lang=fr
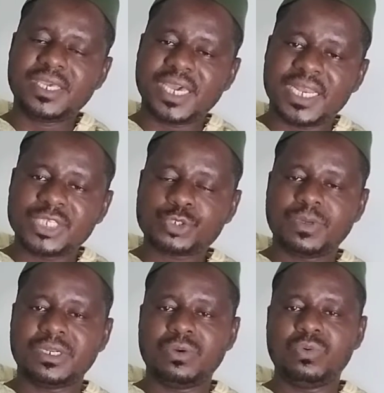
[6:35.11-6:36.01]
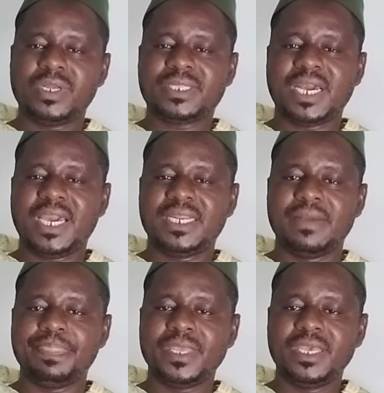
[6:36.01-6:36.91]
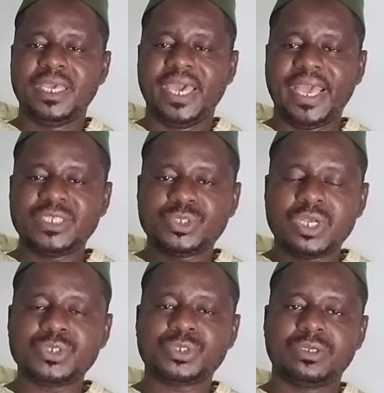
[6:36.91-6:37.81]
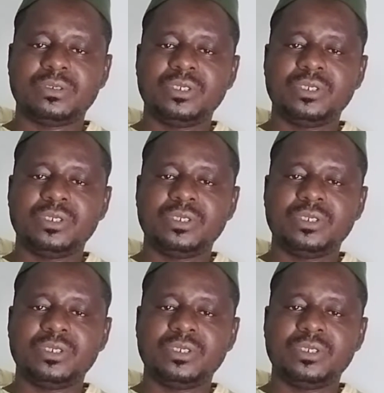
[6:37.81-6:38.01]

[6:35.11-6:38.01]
Qu'Allah subhanahu wa ta'ala exauce